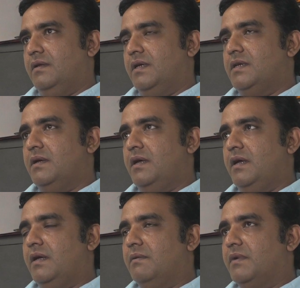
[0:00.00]
जैसे
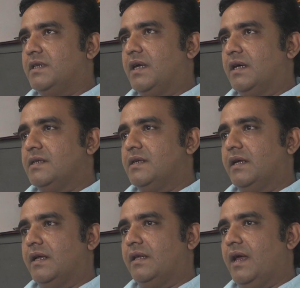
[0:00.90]
मैं स्टार्टिंग से ही
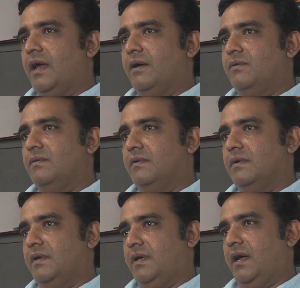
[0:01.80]
कहते आया हूँ
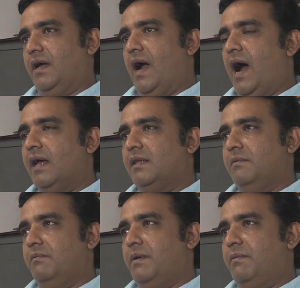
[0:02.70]
कि घात
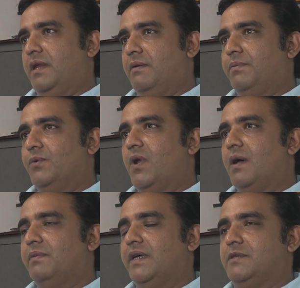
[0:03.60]
में मैंने पूरा
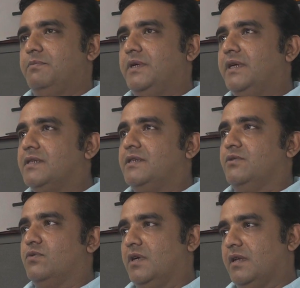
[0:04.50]
अपना एक्सपीरियंस
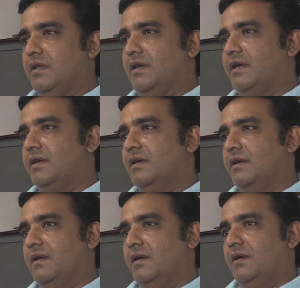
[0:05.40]
यूज़ कर दिया है
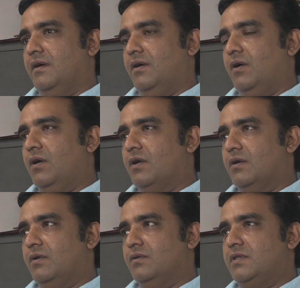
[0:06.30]
और
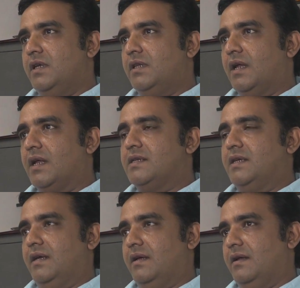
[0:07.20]
उसी तरह
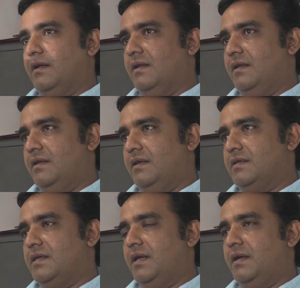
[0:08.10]
से
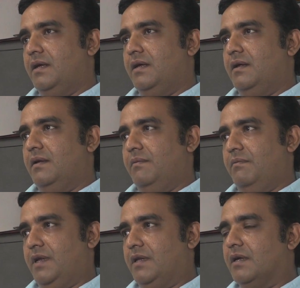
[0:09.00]
जैसे मेरे